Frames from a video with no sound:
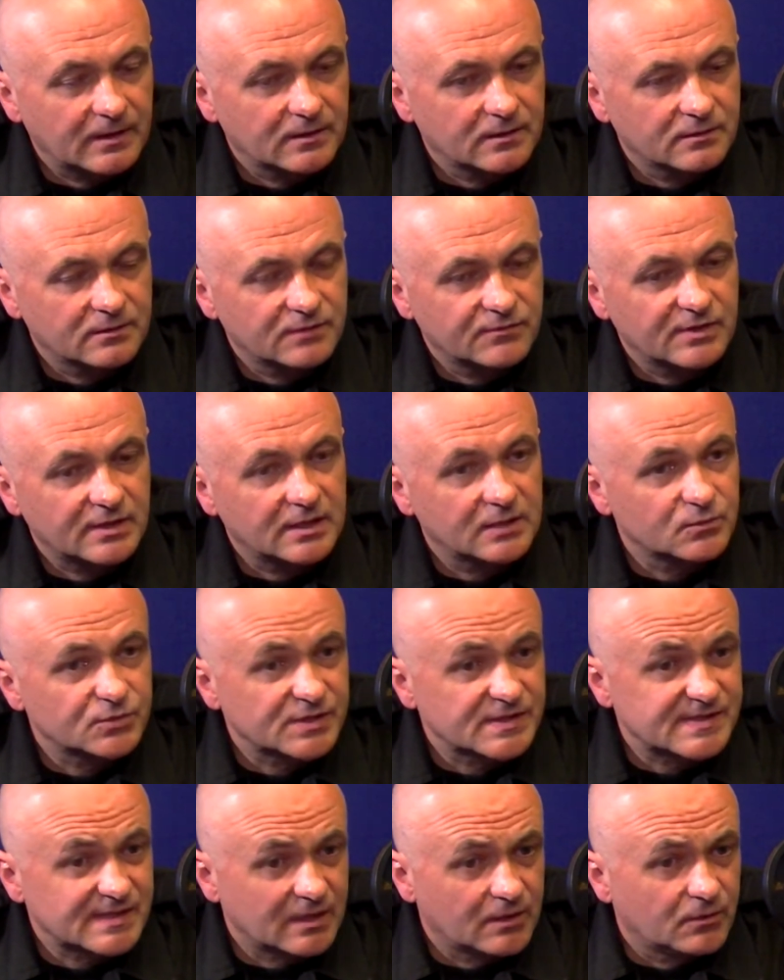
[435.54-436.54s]
niewiele mu
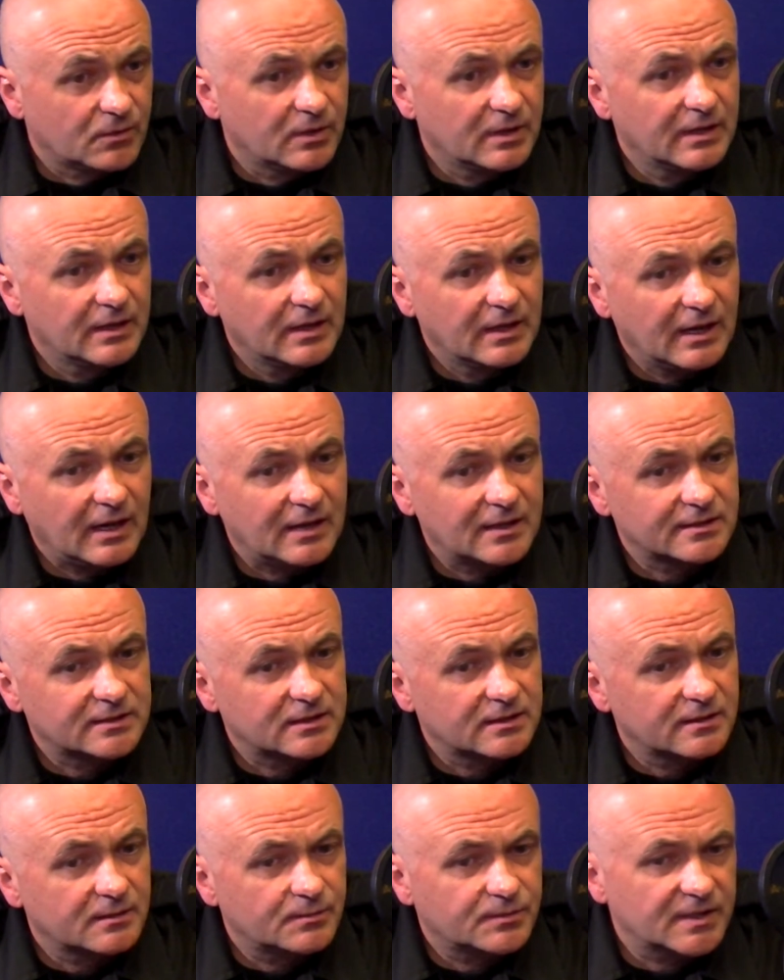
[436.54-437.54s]
się stało. Ale
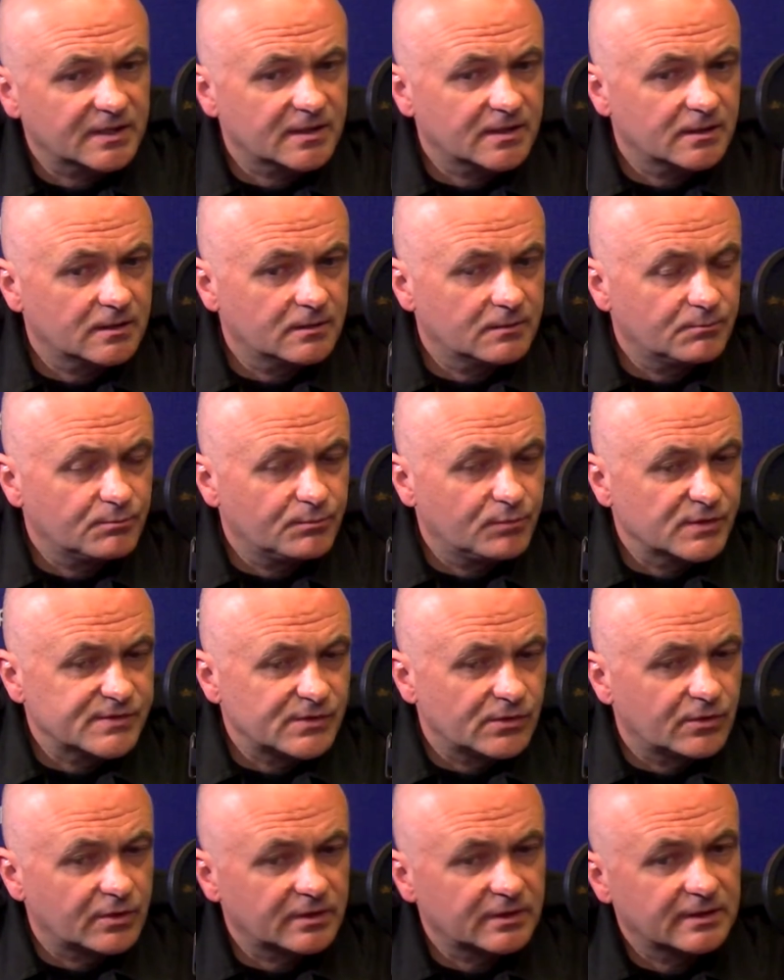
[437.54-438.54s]
te takie
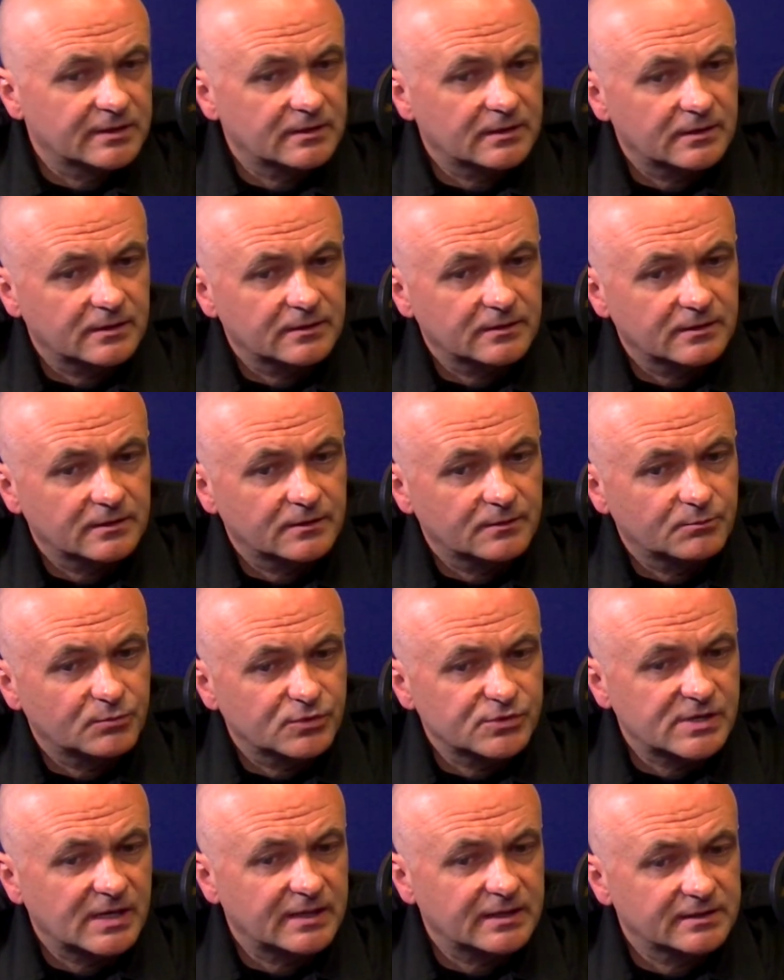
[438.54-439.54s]
pozorne
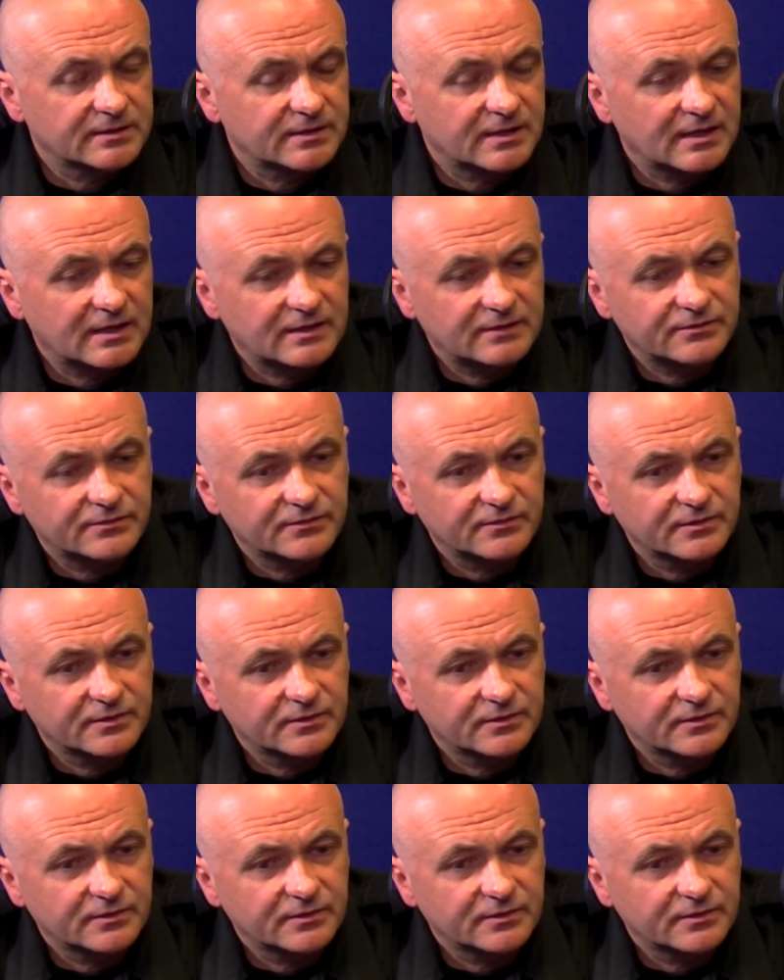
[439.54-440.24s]
pożary traw